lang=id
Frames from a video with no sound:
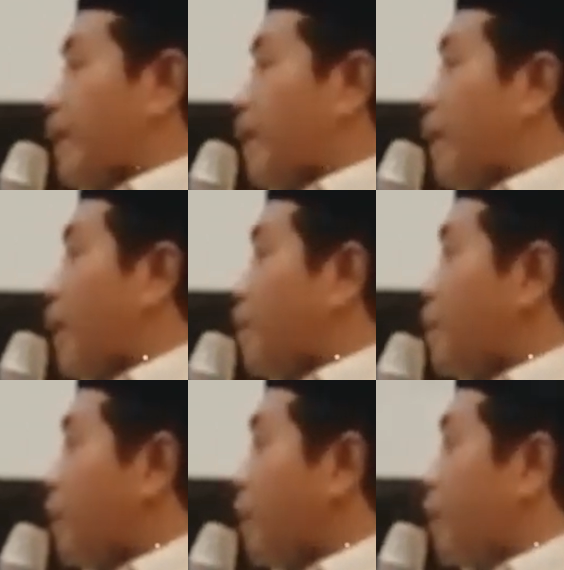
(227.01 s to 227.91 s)

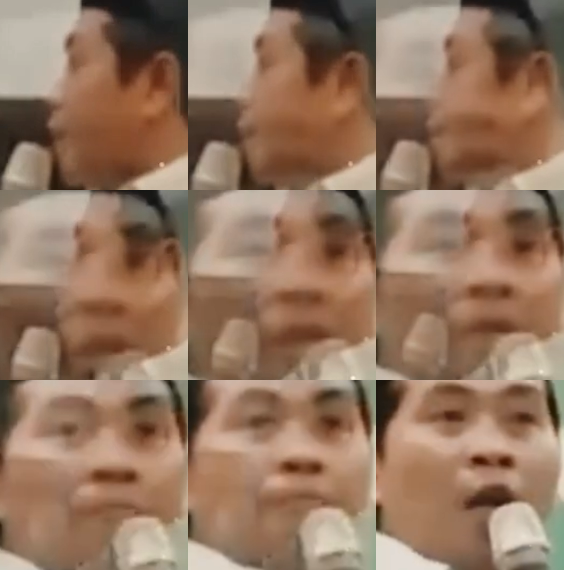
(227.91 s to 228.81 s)
generasi yang
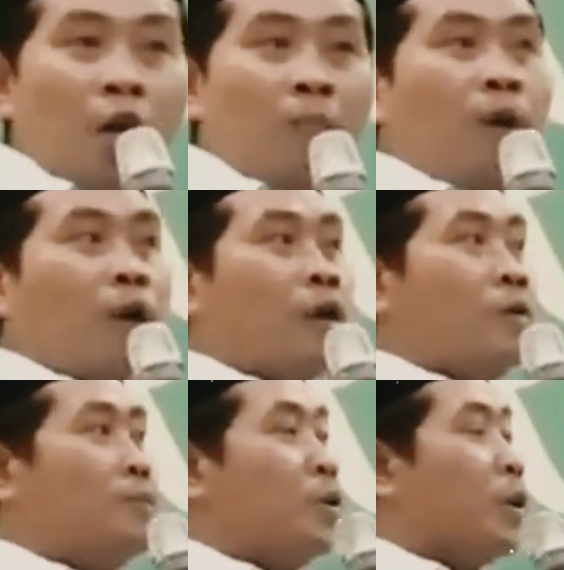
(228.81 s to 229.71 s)
pelopor
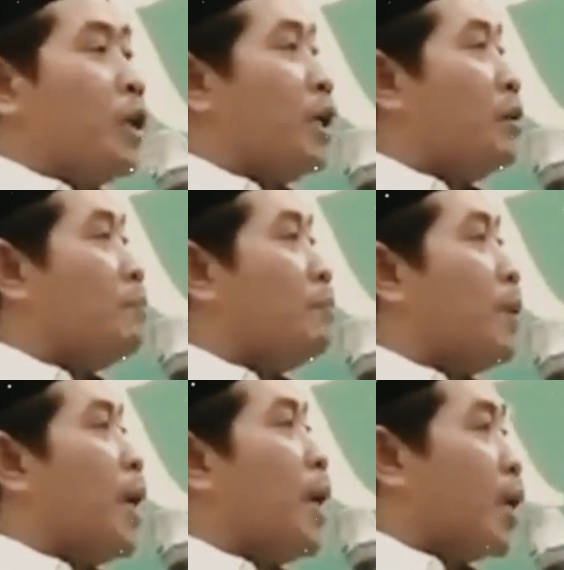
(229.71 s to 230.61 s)
bukan
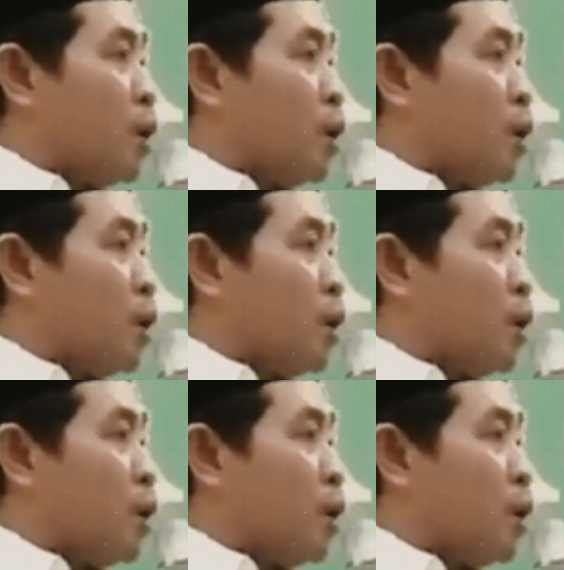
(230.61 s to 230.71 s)
pengekor